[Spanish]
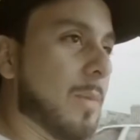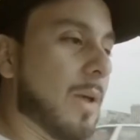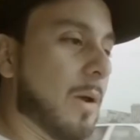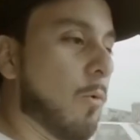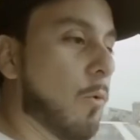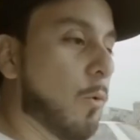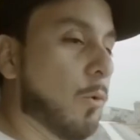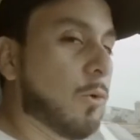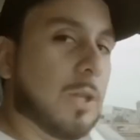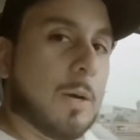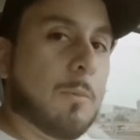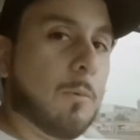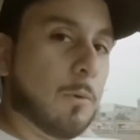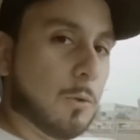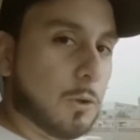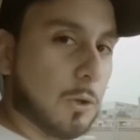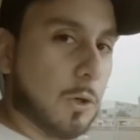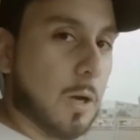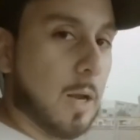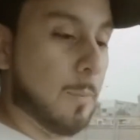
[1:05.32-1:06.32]
me gusta
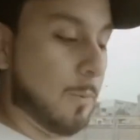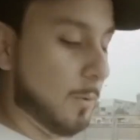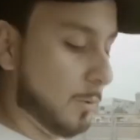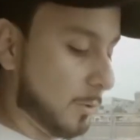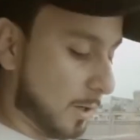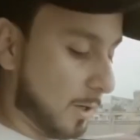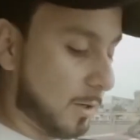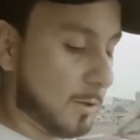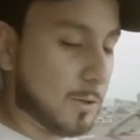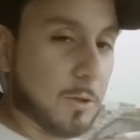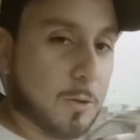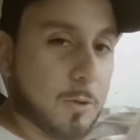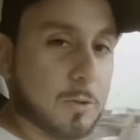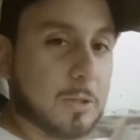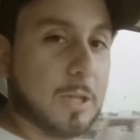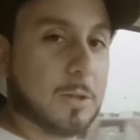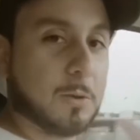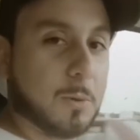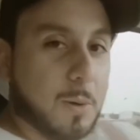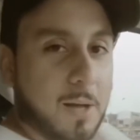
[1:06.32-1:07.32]
mucho, al punto que lo tengo
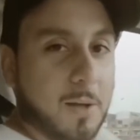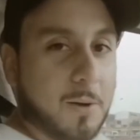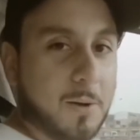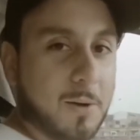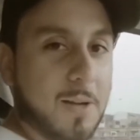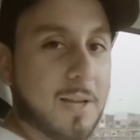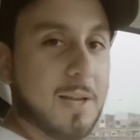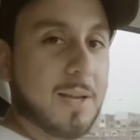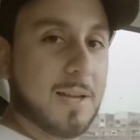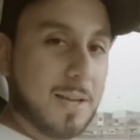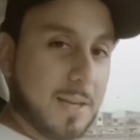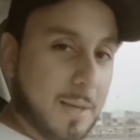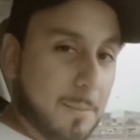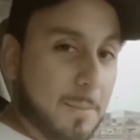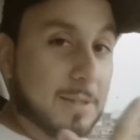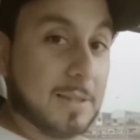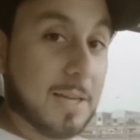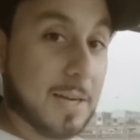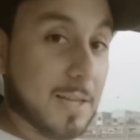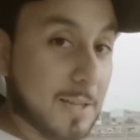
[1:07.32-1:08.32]
tatuado, que
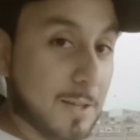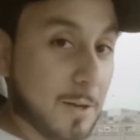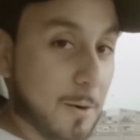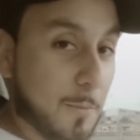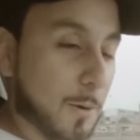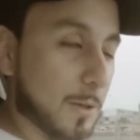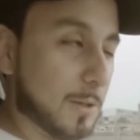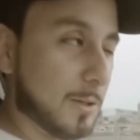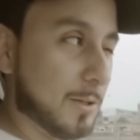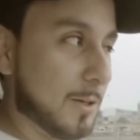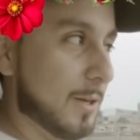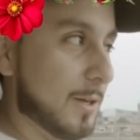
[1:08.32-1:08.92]
más tarde te lo muestro.